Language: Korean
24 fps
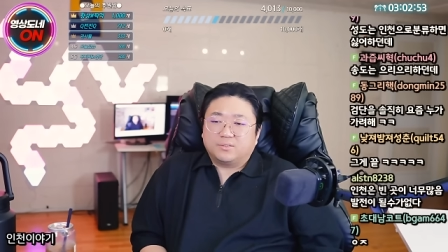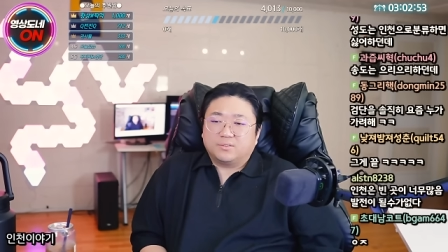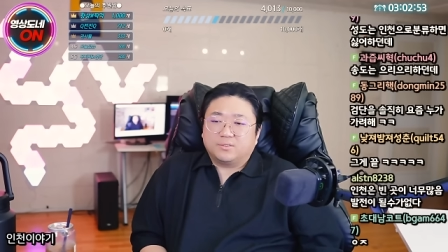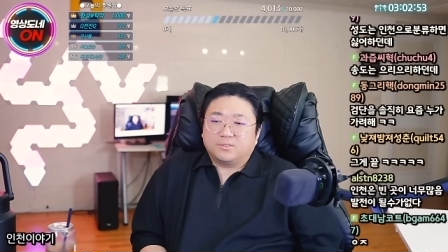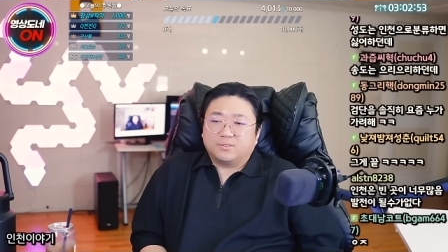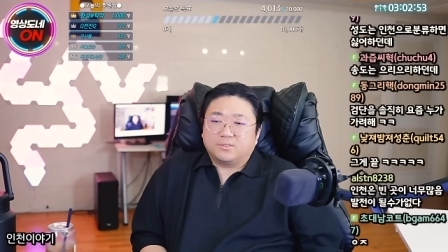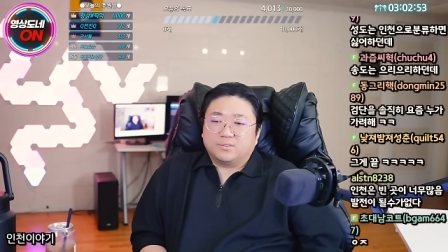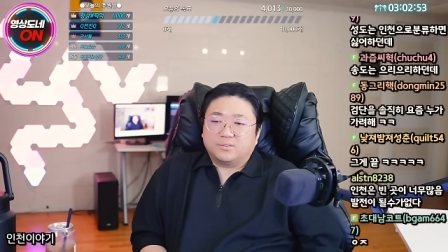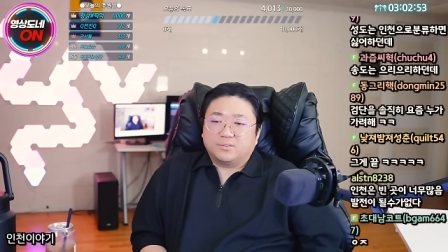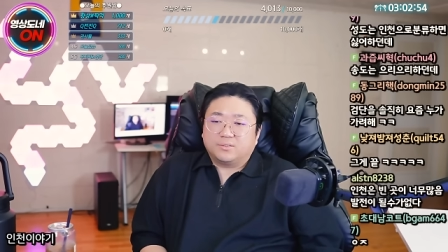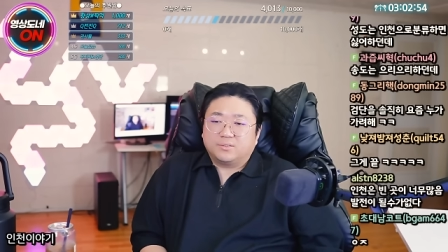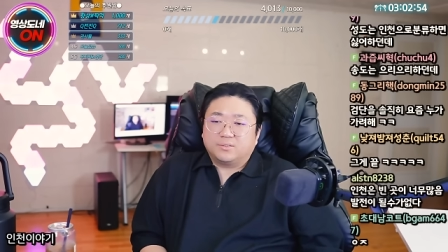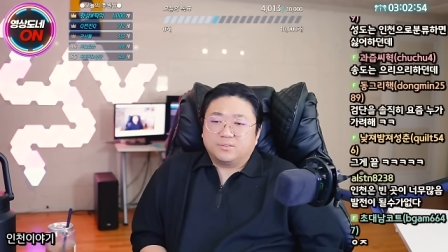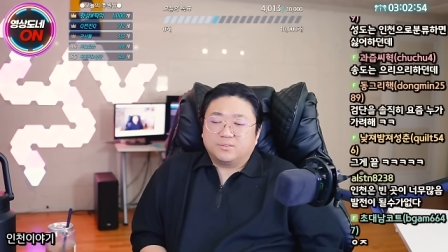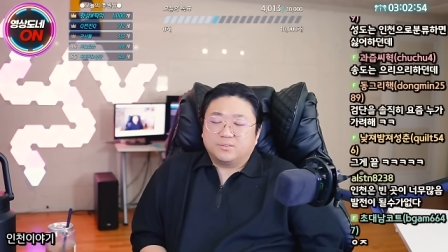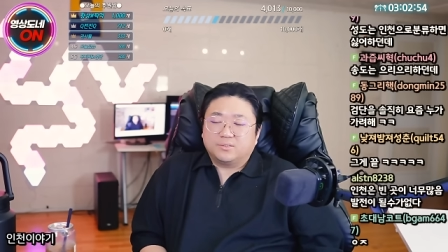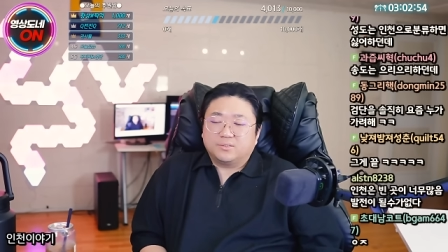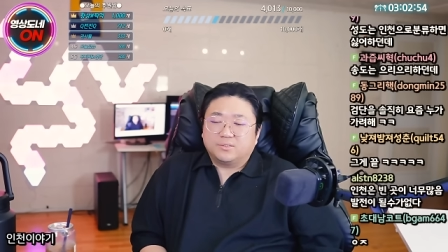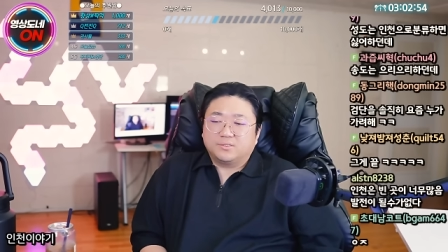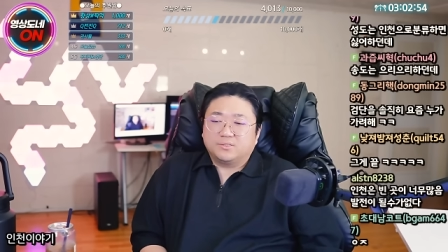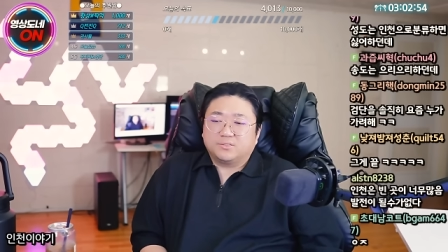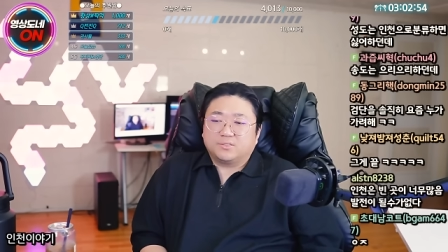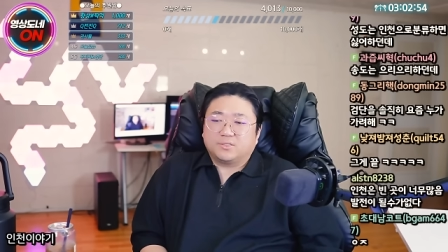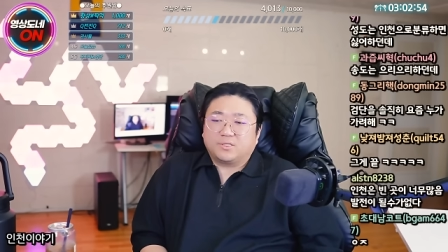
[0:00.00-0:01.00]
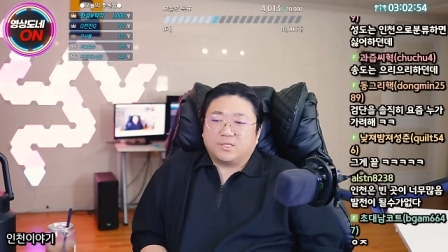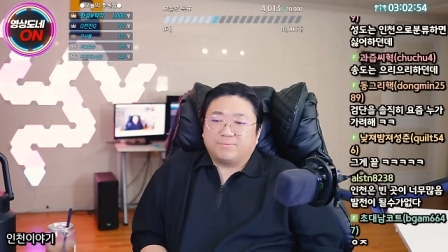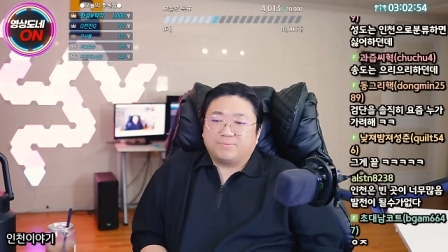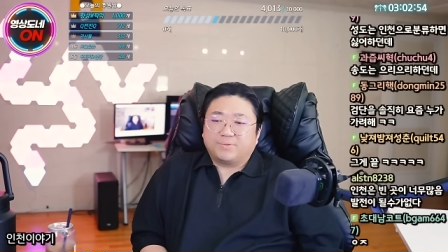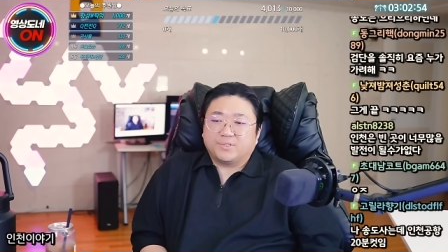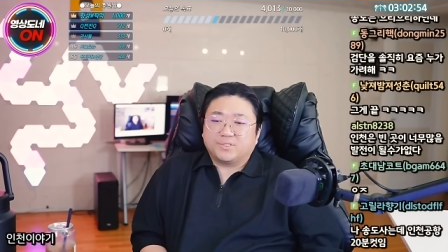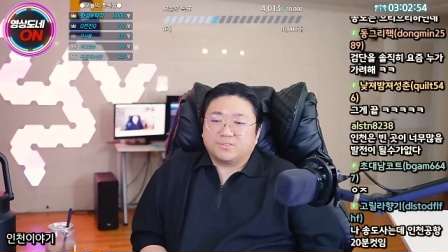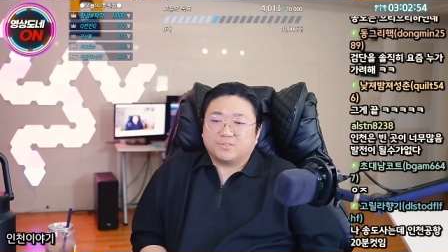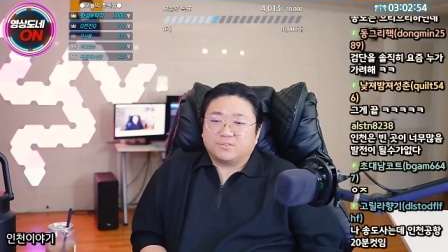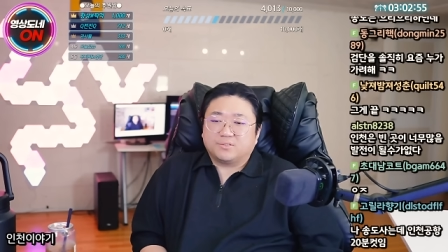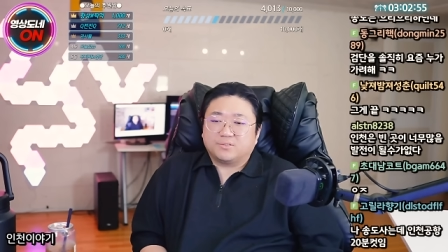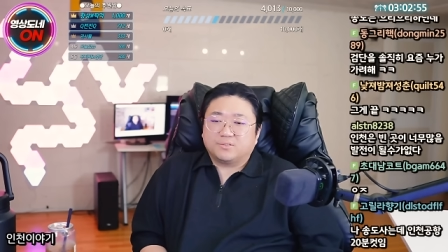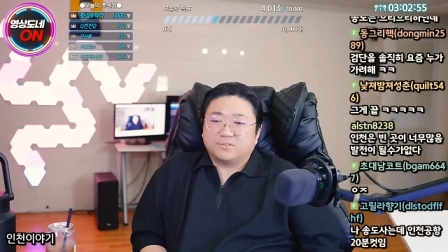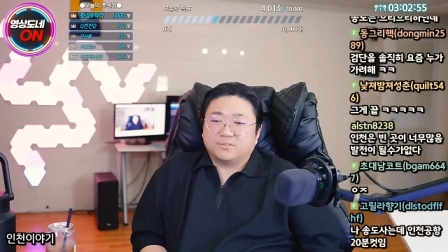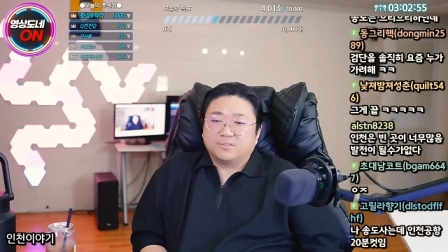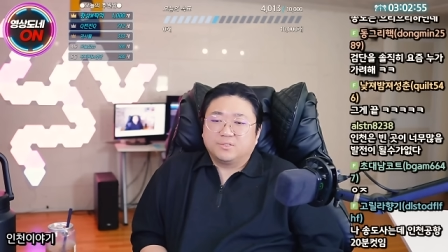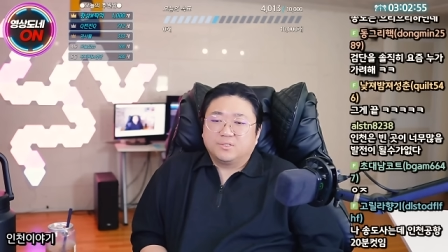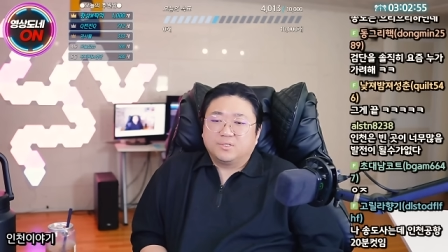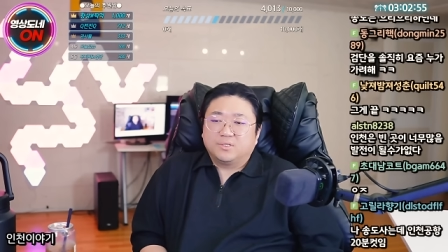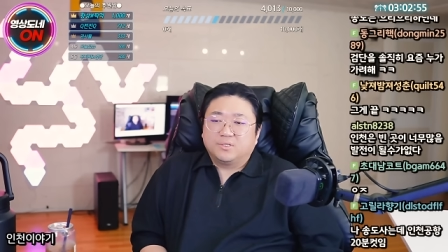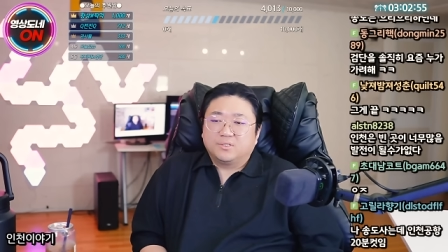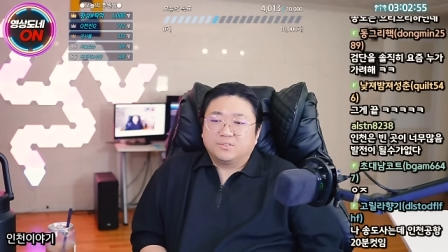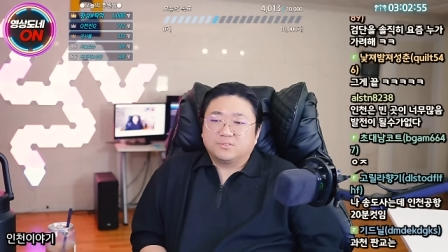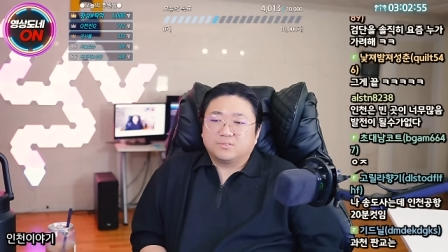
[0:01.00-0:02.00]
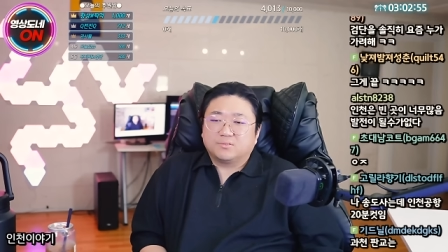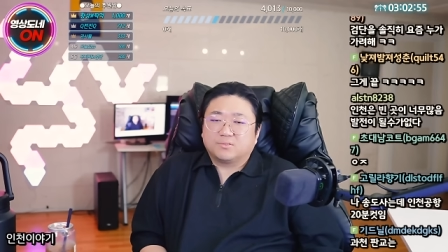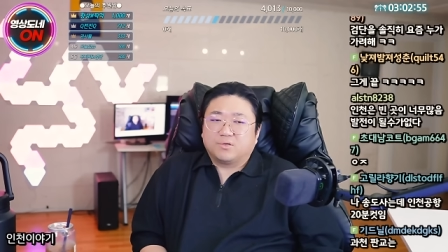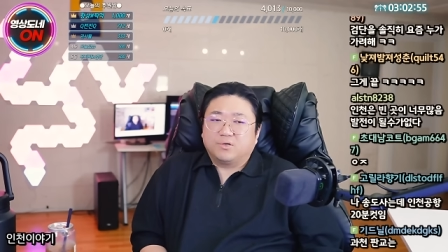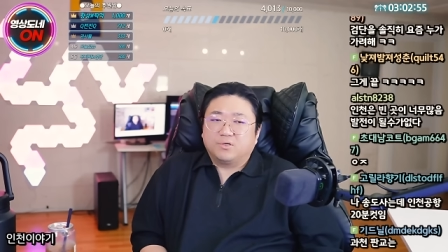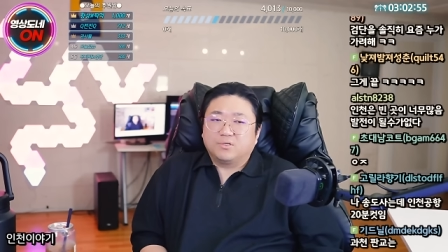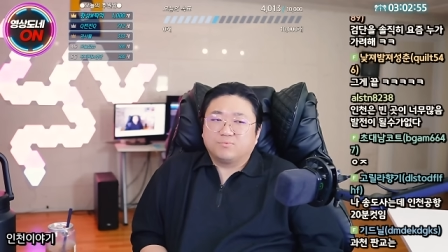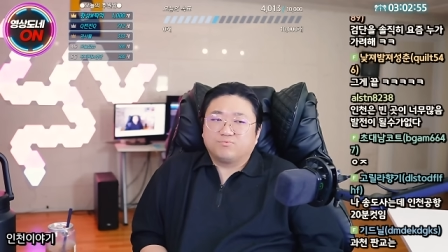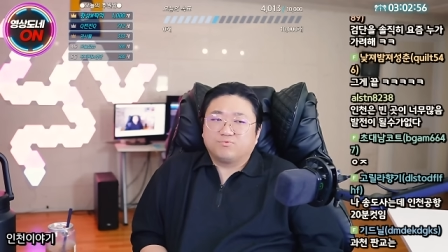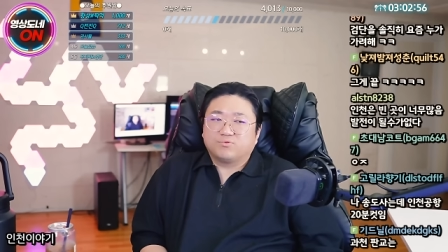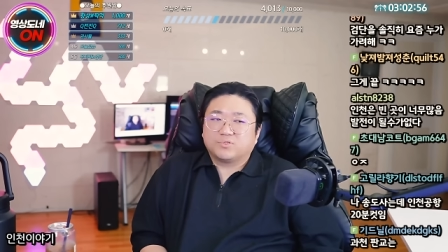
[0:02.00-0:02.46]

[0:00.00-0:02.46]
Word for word: 어. 인천 앞에서는 거의